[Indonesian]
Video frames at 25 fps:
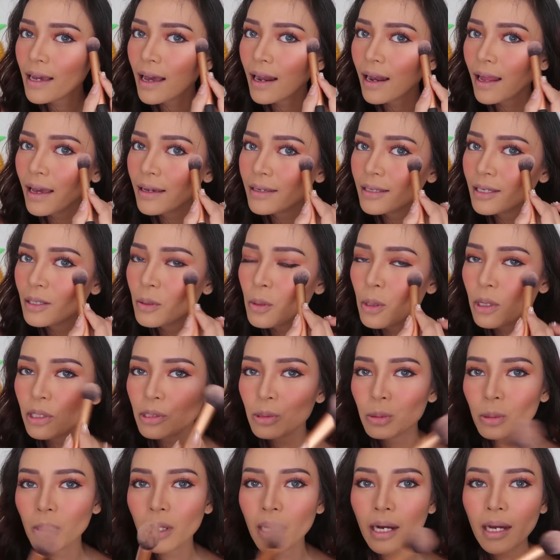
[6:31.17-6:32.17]
yang lagi gue
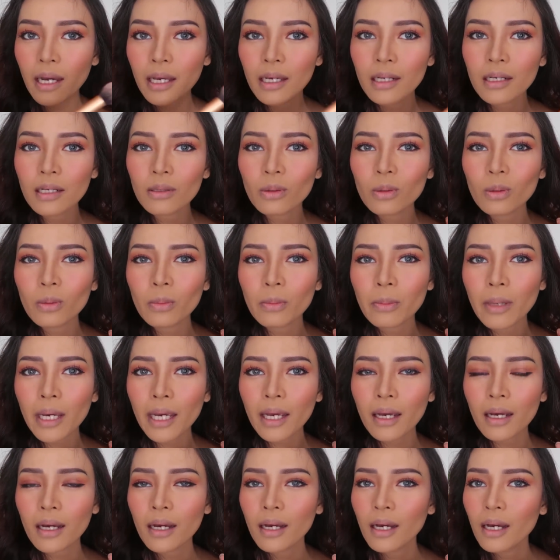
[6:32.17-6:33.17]
suka ini tuh
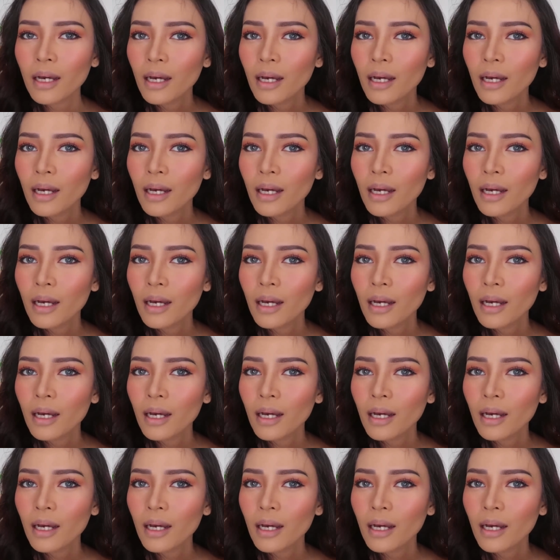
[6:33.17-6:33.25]
MAC